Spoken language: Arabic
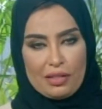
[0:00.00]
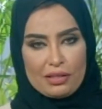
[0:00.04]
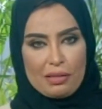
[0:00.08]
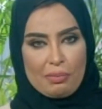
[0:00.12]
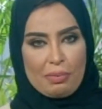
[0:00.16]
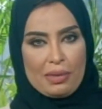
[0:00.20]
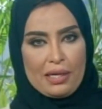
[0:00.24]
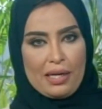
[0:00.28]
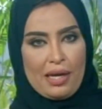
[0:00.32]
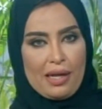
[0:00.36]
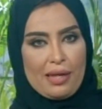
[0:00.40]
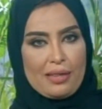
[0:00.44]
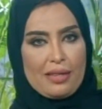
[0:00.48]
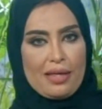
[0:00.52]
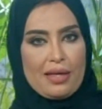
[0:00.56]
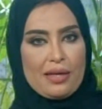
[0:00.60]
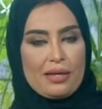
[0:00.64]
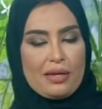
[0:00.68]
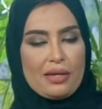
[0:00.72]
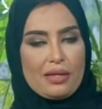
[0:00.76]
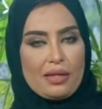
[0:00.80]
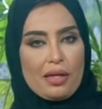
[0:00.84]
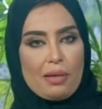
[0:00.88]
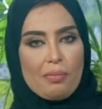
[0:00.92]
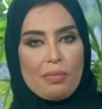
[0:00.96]
طبعا هذا
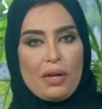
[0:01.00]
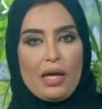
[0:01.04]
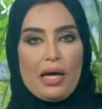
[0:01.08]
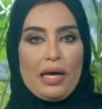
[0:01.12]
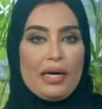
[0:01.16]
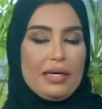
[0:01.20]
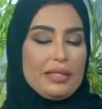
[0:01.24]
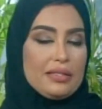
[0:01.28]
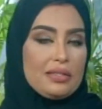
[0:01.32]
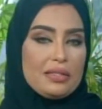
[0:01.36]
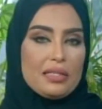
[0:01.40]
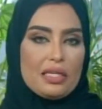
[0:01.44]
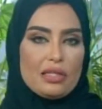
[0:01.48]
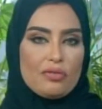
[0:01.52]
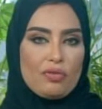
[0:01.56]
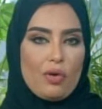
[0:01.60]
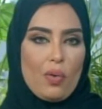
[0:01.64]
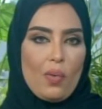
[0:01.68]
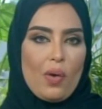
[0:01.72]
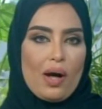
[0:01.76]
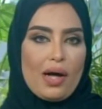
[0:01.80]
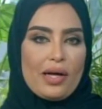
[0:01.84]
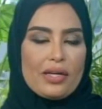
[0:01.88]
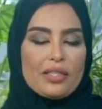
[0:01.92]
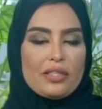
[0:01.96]
النظام له عدة
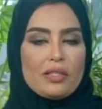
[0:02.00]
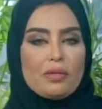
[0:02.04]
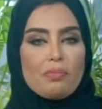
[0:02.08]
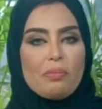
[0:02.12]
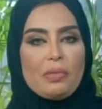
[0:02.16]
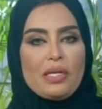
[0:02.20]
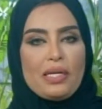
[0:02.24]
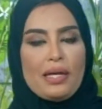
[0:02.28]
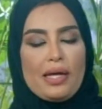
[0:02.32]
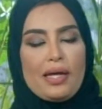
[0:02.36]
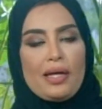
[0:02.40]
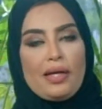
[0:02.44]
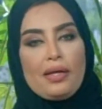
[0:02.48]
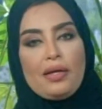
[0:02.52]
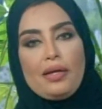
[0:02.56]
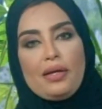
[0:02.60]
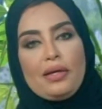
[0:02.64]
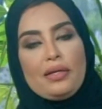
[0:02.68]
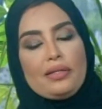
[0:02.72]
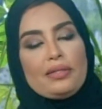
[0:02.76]
فوائد منها